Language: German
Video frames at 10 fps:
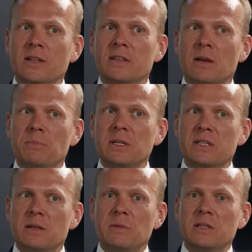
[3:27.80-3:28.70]
die ein
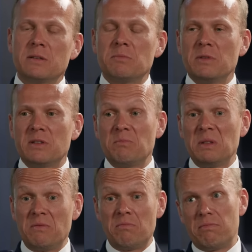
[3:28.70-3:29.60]
bisschen mit, mit,
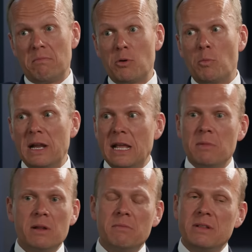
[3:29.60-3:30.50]
mit
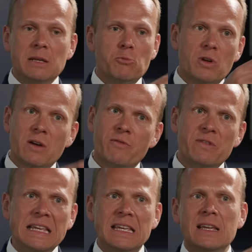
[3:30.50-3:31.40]
Problemen,
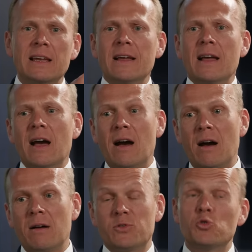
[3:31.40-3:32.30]
Demografie,
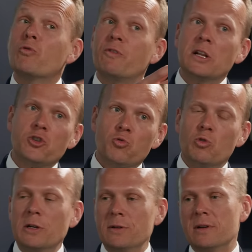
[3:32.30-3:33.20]
äh, zu viel
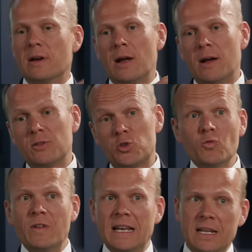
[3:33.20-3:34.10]
Schulden, äh,
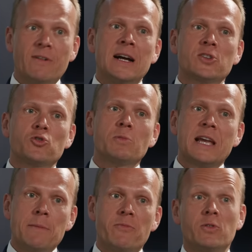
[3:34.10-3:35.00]
zu wenig Wachstum
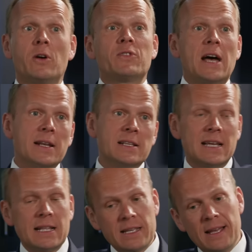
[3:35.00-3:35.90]
kämpfen und auf der anderen
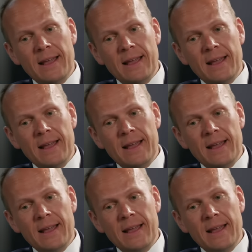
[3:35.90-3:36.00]
Seite